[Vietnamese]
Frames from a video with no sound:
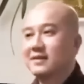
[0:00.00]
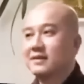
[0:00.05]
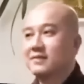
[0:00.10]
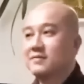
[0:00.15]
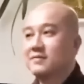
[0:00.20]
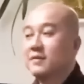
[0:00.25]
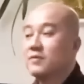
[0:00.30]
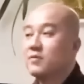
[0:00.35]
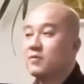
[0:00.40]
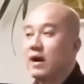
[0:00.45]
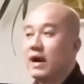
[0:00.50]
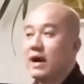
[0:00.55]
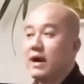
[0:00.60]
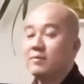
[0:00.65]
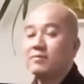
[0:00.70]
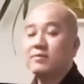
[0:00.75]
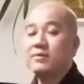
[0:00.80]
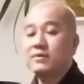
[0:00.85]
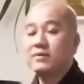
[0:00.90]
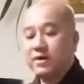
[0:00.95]
Pháp Hòa
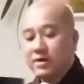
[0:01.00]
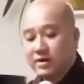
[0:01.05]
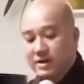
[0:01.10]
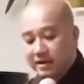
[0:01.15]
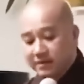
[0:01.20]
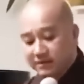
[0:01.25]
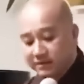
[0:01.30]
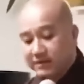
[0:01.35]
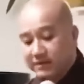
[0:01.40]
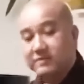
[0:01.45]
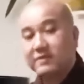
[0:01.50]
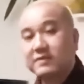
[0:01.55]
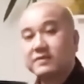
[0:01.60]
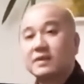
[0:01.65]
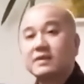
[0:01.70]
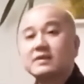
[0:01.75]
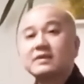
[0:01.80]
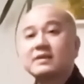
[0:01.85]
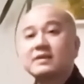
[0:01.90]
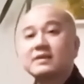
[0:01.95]
không có nói là vị Phật
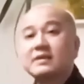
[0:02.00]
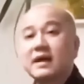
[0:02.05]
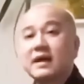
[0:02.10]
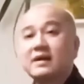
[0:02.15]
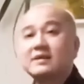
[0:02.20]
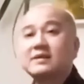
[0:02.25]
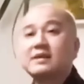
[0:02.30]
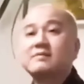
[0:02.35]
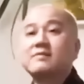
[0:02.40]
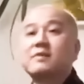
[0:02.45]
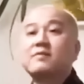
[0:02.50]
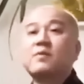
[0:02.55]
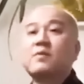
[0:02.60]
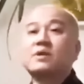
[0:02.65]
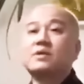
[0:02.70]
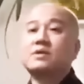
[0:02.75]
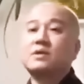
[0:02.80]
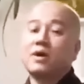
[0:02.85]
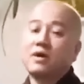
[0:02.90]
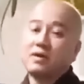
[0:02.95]
tử này dở, nhưng Pháp
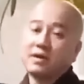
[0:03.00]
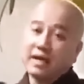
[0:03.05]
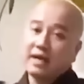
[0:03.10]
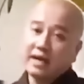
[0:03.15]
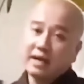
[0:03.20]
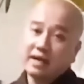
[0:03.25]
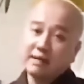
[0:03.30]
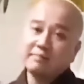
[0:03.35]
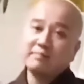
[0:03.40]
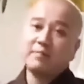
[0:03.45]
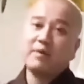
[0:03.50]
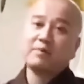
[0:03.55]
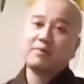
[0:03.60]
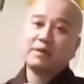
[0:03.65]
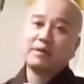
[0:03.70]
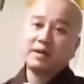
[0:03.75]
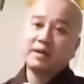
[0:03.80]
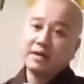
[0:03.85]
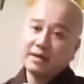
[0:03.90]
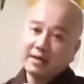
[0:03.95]
Hòa cho thêm
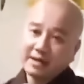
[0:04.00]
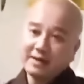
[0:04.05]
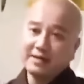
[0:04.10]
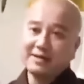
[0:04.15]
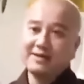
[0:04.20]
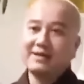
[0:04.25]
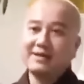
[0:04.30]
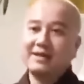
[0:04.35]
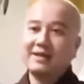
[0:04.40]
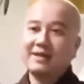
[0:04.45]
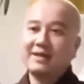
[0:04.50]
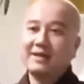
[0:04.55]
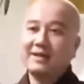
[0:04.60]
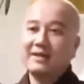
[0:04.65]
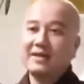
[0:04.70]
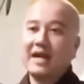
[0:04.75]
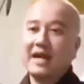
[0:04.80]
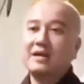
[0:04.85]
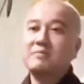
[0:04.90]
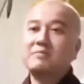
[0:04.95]
một cái ý
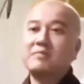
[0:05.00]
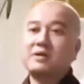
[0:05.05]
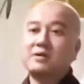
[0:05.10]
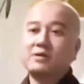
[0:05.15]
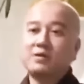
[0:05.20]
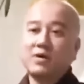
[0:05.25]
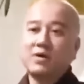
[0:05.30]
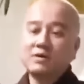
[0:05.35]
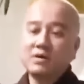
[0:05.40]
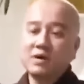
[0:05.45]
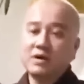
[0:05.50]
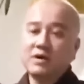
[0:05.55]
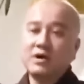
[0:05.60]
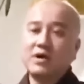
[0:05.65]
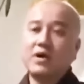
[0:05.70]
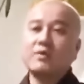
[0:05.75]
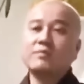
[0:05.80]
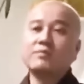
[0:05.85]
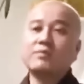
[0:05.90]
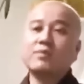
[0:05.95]
để mình có cơ
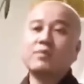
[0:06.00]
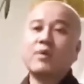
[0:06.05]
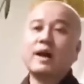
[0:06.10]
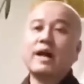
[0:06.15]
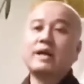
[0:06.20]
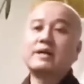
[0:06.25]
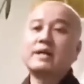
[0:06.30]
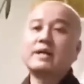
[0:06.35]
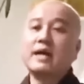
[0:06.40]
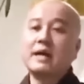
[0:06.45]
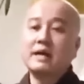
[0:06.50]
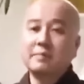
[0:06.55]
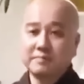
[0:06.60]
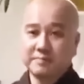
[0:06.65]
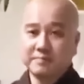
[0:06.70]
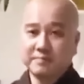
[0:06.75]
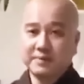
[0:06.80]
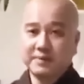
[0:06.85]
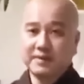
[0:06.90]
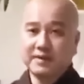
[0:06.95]
hội mình quán thêm.
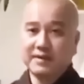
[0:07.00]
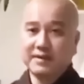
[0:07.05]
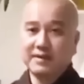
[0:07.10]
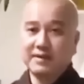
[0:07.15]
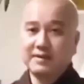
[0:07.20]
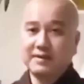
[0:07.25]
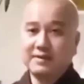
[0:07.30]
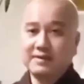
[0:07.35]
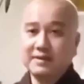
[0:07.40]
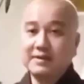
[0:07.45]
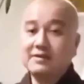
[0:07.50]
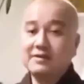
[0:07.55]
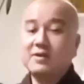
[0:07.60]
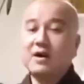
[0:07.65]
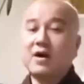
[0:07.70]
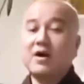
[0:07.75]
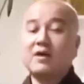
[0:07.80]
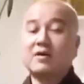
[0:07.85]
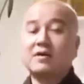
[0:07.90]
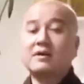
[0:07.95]
Chứ
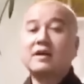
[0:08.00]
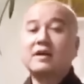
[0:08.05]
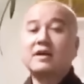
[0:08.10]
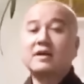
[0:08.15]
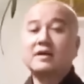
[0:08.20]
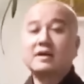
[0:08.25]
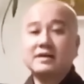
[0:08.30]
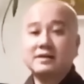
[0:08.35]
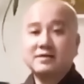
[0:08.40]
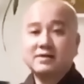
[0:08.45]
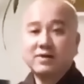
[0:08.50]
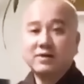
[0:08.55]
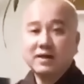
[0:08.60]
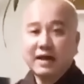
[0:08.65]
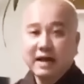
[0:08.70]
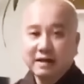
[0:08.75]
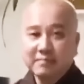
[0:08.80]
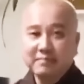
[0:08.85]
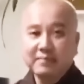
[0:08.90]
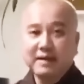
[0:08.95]
còn đừng có
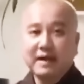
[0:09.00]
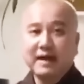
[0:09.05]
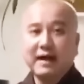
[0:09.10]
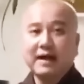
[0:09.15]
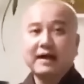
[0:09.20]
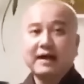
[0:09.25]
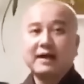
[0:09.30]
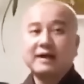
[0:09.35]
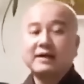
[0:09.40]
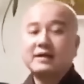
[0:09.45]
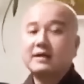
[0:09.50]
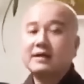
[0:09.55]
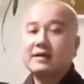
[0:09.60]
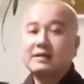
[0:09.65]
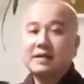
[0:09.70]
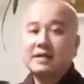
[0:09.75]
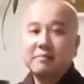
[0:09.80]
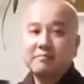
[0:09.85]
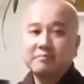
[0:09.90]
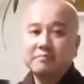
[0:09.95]
lầm là khi
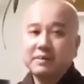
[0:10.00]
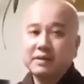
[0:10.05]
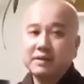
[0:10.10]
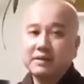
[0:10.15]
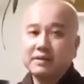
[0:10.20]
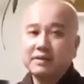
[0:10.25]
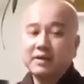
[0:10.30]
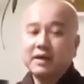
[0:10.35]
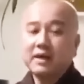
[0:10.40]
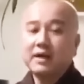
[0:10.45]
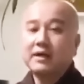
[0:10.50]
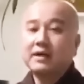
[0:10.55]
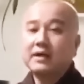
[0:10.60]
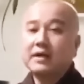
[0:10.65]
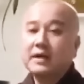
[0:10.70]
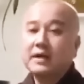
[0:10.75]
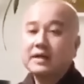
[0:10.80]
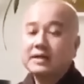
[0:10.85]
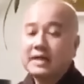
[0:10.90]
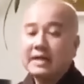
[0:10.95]
tâm mình,
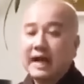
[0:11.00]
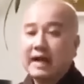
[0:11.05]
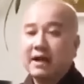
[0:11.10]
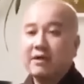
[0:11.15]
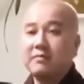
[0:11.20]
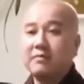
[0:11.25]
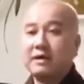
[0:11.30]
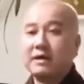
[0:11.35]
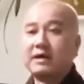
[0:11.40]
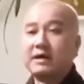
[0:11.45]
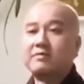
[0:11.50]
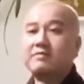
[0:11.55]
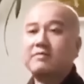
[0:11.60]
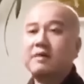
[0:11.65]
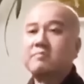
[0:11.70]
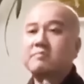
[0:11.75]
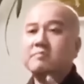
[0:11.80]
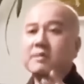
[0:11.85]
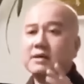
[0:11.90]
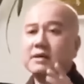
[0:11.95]
khi nào mà cái
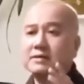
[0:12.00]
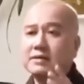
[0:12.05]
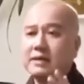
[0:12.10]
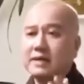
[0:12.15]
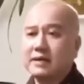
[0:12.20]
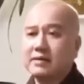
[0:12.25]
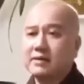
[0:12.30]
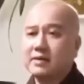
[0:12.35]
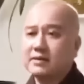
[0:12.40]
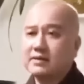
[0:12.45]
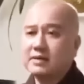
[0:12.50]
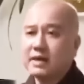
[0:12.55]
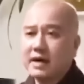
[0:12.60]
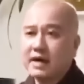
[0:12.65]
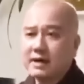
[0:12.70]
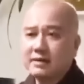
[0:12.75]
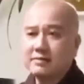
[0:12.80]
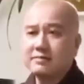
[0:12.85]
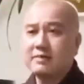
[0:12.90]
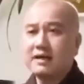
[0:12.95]
pháp bất thiện nó
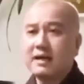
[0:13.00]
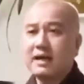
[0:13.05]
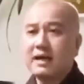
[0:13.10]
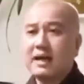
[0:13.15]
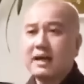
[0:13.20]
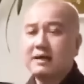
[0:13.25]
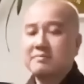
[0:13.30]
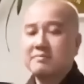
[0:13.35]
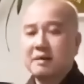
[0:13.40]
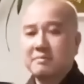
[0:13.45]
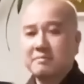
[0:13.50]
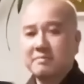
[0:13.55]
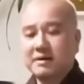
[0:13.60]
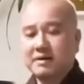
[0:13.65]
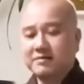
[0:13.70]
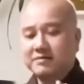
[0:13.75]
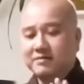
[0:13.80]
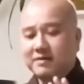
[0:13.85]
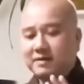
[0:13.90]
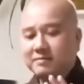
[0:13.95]
đến mà
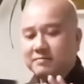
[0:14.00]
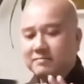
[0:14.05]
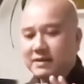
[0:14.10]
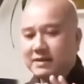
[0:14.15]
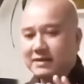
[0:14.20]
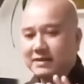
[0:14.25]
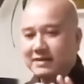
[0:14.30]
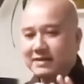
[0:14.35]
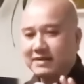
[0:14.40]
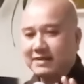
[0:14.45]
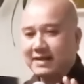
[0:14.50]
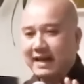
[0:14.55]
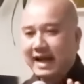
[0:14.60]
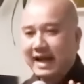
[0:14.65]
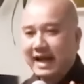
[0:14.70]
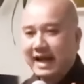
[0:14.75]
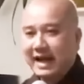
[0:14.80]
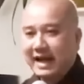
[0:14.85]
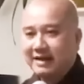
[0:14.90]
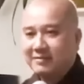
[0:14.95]
mình vẫn bình
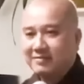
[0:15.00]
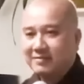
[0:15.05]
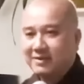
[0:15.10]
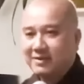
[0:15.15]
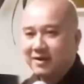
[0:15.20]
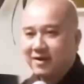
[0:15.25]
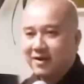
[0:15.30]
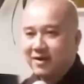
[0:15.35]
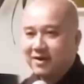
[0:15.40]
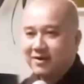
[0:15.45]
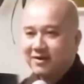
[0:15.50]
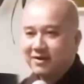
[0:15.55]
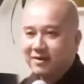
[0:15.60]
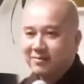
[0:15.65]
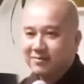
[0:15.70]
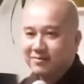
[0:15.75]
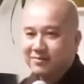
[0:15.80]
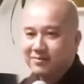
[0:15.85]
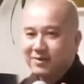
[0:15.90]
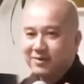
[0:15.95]
an với nó,
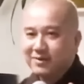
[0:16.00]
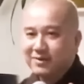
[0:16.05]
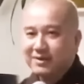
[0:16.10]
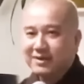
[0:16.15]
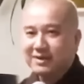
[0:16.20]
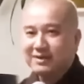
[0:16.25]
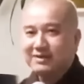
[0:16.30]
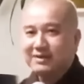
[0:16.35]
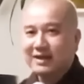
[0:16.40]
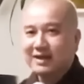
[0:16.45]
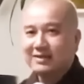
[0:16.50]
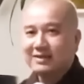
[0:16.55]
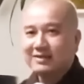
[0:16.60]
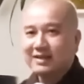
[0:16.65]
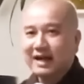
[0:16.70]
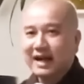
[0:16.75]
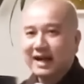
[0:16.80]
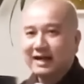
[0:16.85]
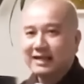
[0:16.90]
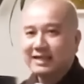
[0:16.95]
không có gì trở
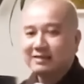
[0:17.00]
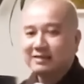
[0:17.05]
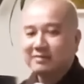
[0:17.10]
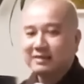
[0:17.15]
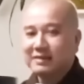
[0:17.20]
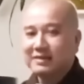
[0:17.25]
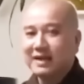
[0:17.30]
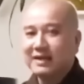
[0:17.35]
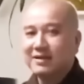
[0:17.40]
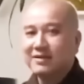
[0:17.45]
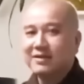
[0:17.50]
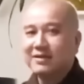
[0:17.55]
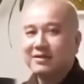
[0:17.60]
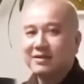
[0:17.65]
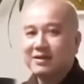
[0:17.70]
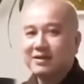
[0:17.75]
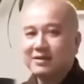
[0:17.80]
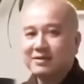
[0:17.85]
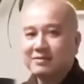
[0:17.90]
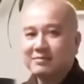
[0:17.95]
ngại, và mình thấy nó
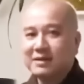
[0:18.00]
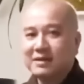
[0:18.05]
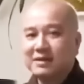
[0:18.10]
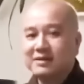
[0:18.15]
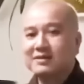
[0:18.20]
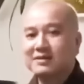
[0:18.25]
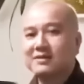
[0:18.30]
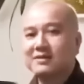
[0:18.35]
rất bình